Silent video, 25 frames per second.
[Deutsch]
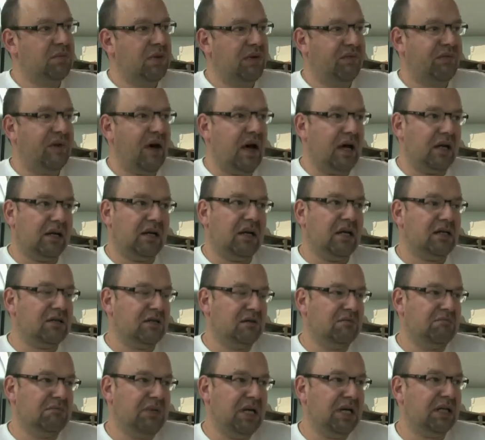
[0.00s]
Wir fahren
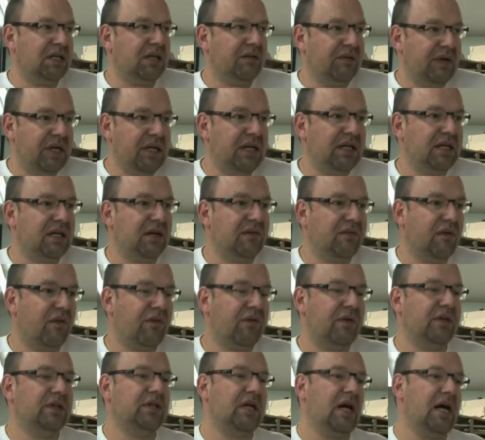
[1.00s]
also mehr oder weniger
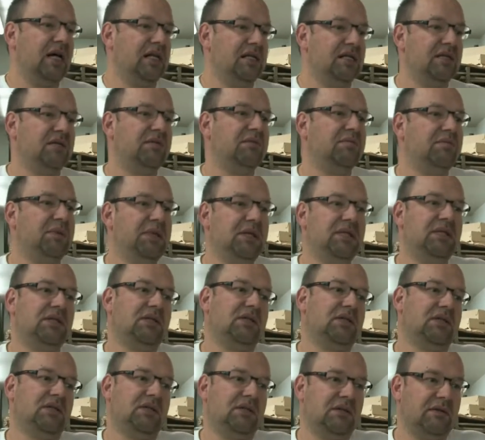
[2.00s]
von Fondanz
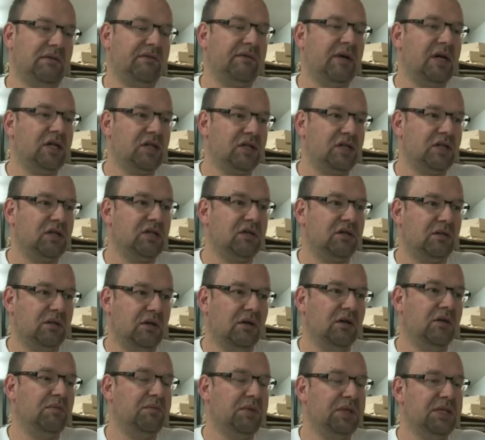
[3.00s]
bis fast
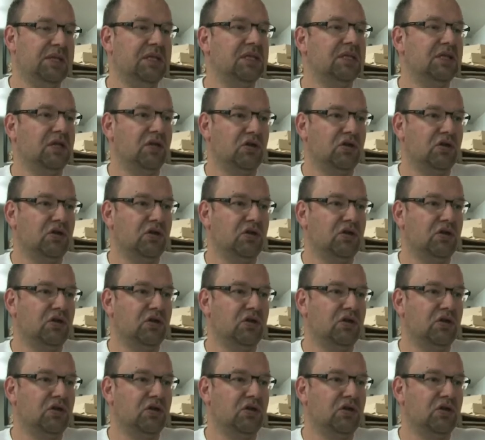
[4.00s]
ja, bis